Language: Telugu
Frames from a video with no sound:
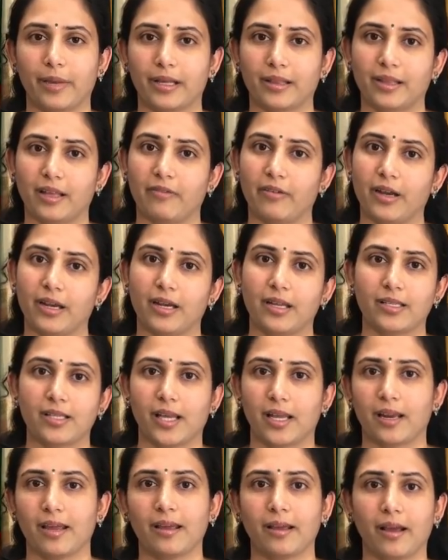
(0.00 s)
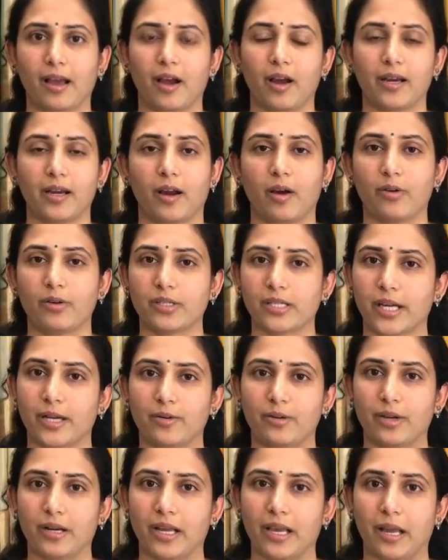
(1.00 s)
మిగతావన్నీ సరే అవుట్
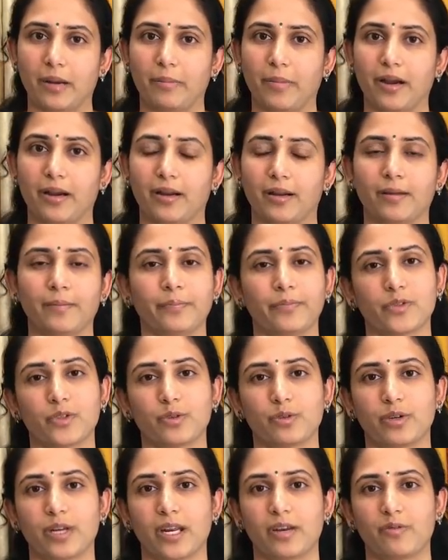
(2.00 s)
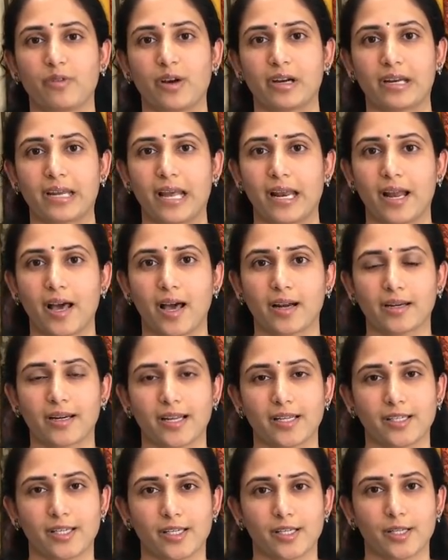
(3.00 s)
సైడ్ ఉంటాయి అన్నమాట సో నేను వాటిని ఎలా
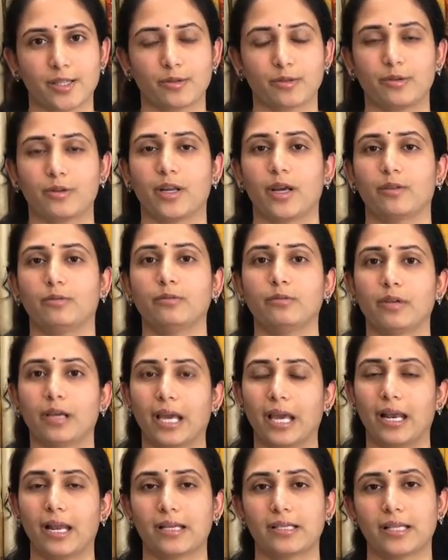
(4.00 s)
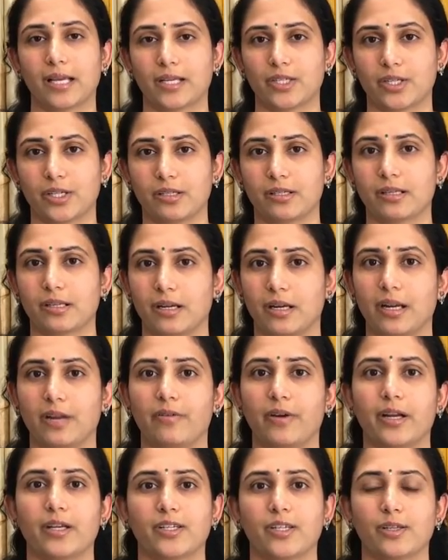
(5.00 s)
ఆర్గనైజ్ చేసేసుకున్నాను ఎలా సెక్షన్స్గా
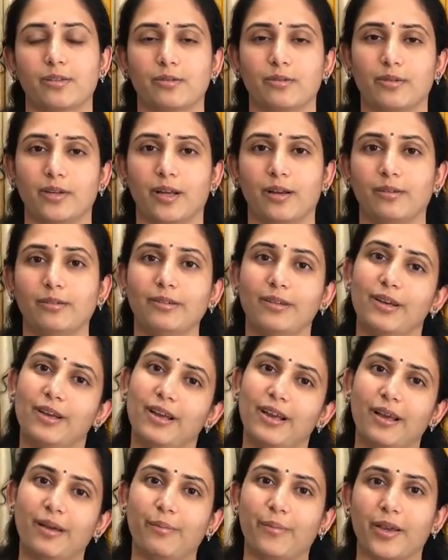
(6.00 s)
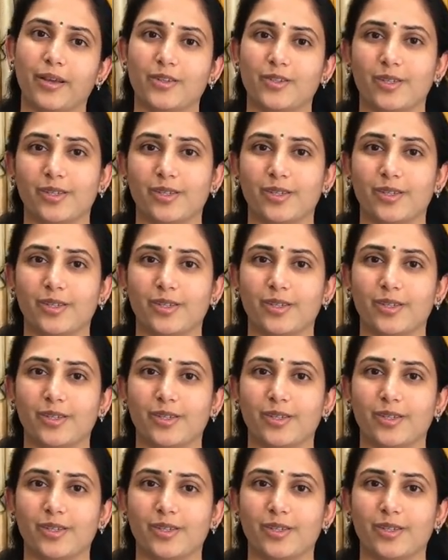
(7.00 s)
డివైడ్ చేసుకున్నాను మీకు